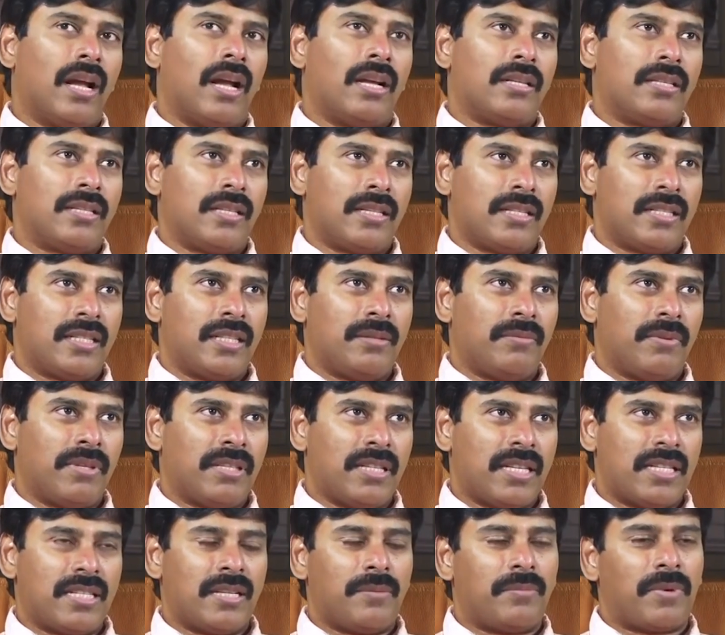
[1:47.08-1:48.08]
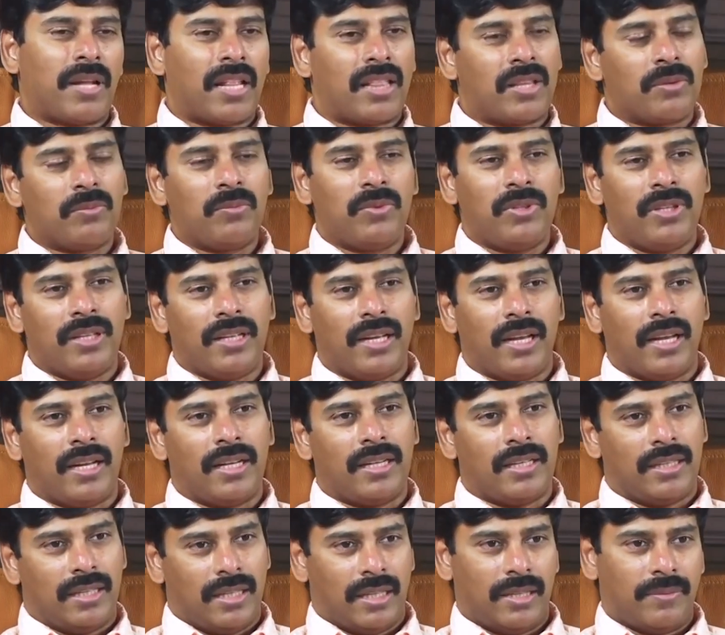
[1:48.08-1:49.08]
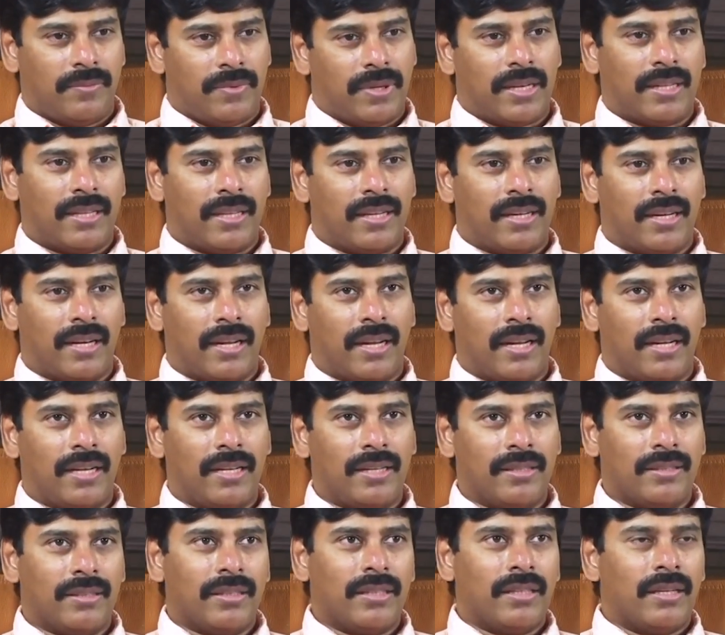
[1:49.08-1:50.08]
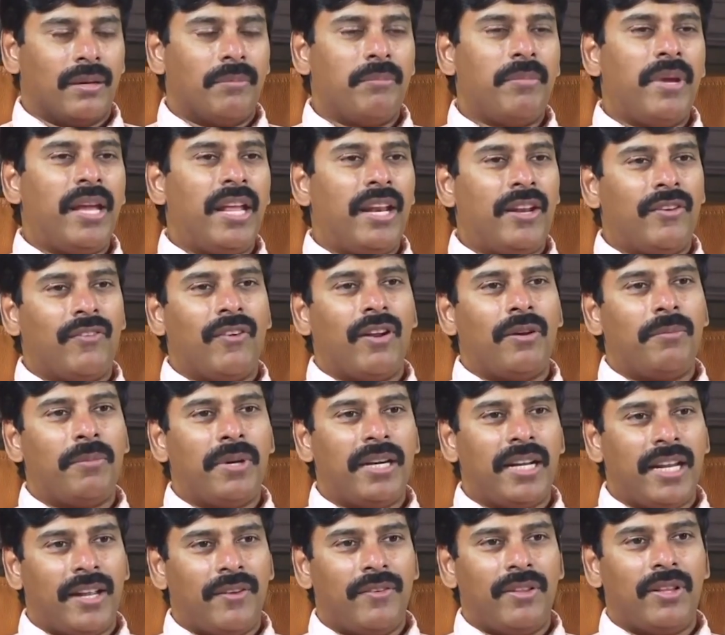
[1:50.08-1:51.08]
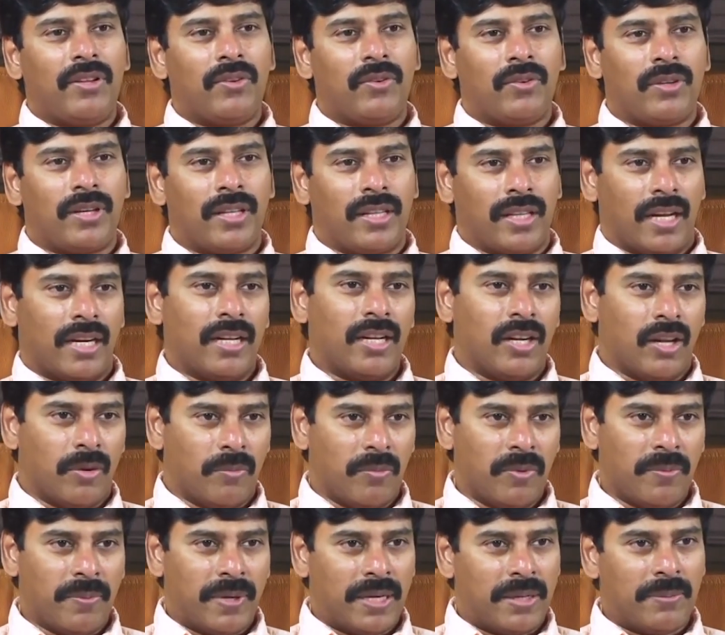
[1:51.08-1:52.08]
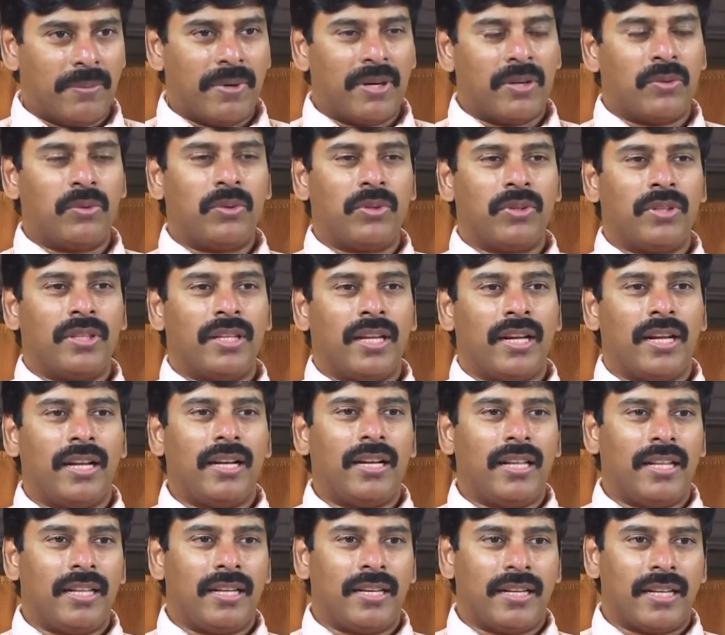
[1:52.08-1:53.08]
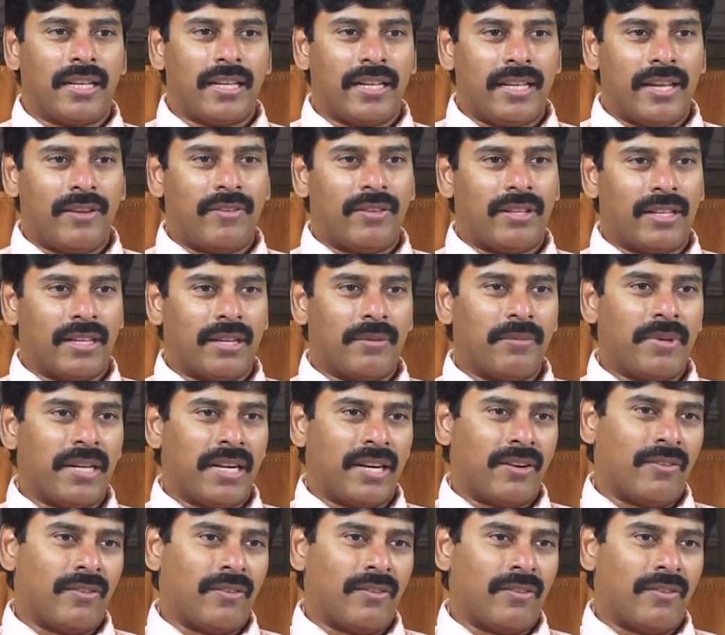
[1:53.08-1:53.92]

ఆ చిన్న సినిమాలు చేసేప్పుడు అంతకుముందు కానీ లేకపోతే పడతారు కానీ మీ ఇన్వాల్వ్మెంట్ ఏ విధంగా ఉంటుంది అంటే డబ్బు పెట్టుబడి ఉంటుందా లేదంటే ఏ విధంగా మీరు